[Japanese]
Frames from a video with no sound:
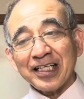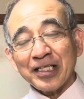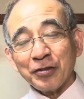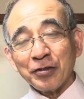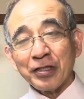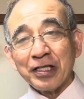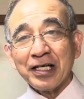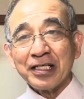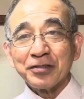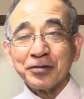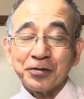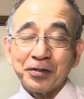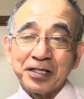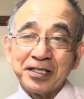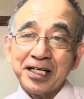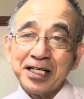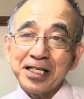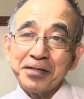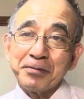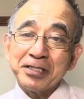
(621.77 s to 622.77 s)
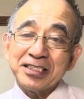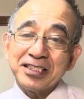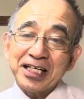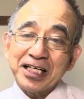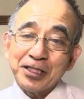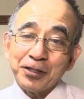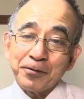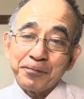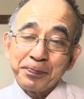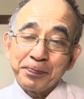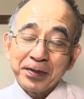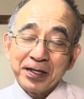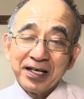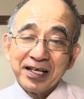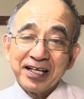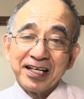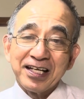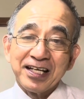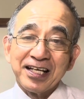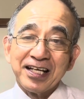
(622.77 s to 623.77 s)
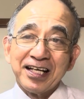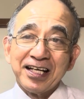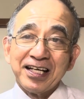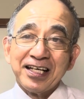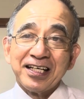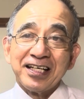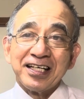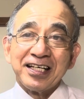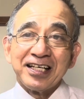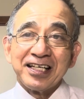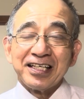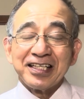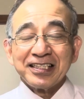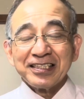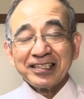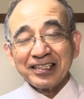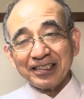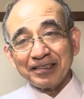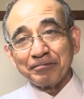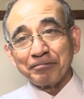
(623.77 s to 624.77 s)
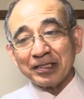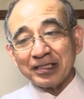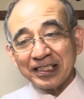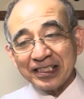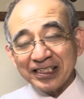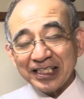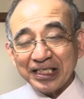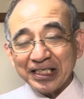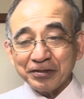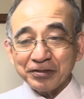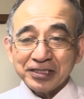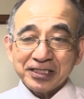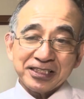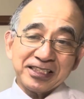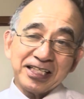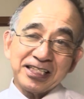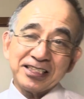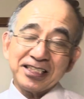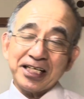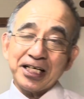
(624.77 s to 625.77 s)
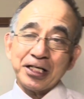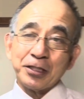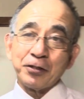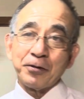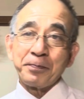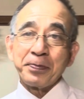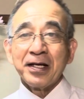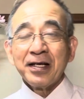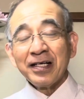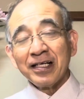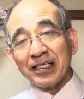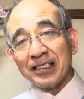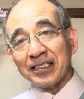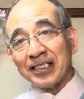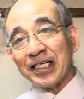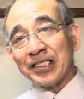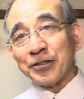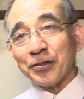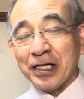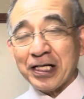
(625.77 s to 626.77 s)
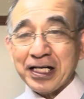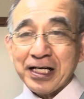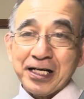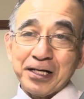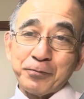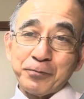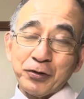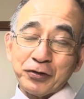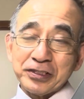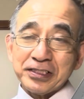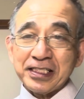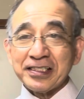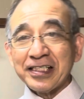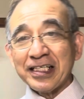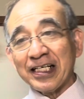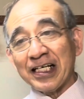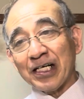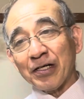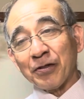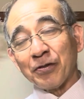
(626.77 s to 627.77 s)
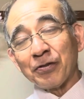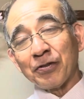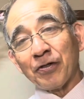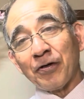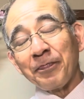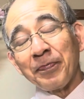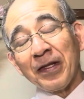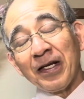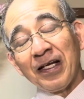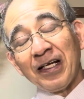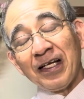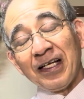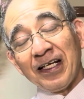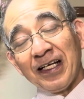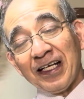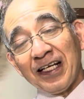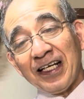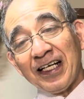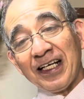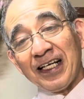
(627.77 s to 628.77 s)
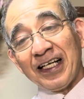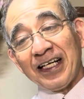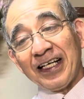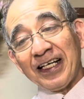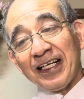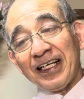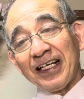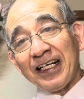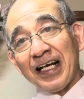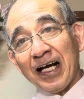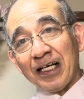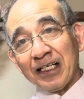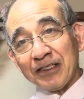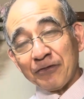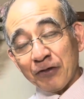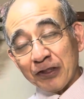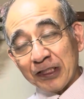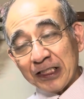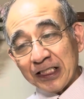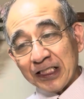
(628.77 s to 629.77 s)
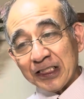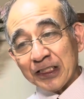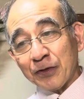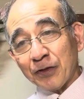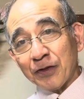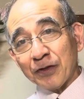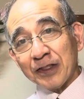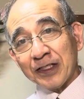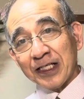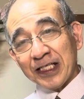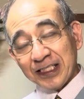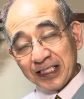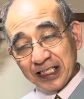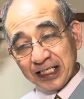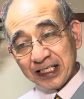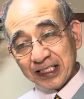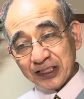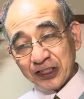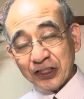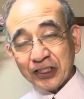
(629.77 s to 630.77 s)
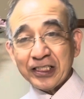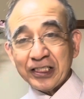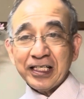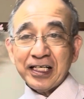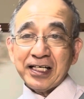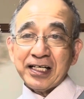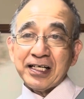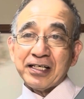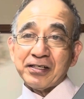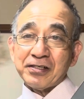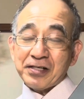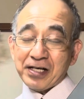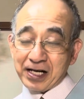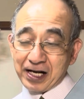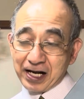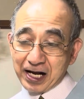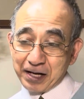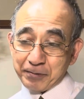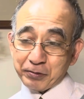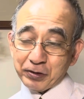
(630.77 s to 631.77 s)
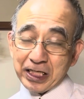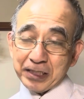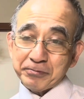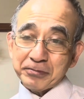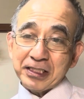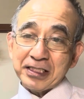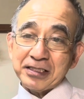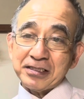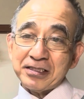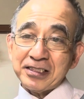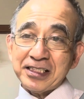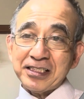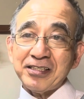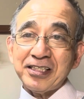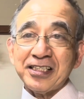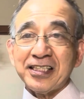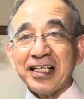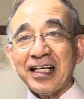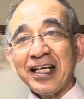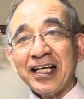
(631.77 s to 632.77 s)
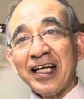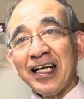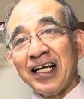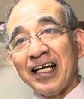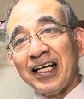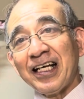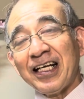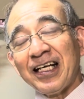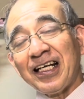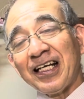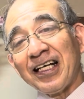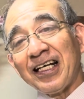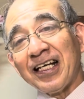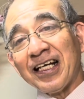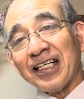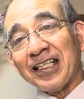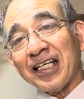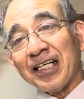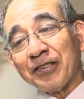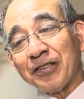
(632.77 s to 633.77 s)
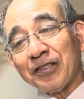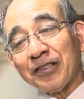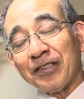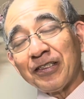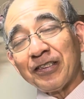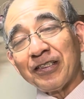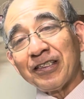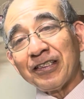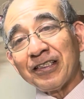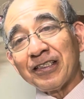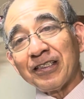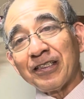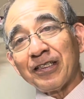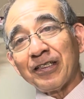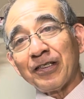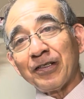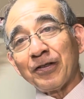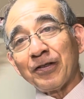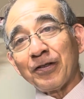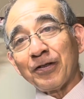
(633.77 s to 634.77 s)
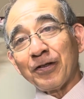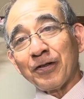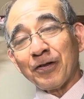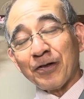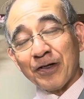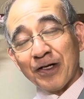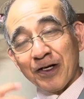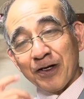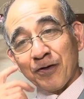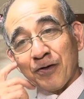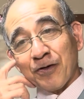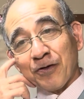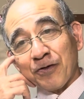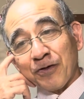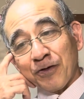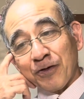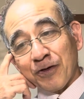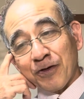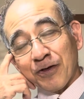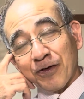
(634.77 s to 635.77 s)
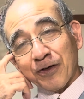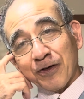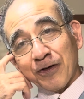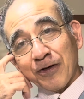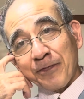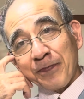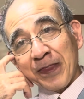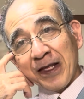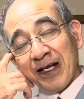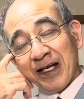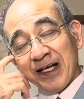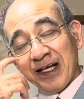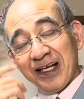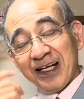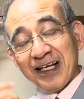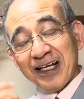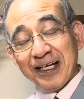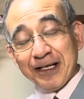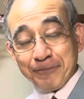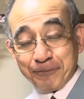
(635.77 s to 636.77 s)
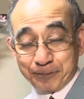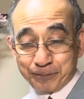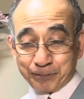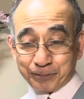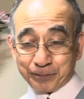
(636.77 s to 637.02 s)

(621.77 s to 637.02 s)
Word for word: 例えがちょっと離れましたけど、えーえー、実際の父でしたけど、聖書から、僕先生からこの、えー、私たちの霊的な父、このアブラハムについて、えー、固く、おおえー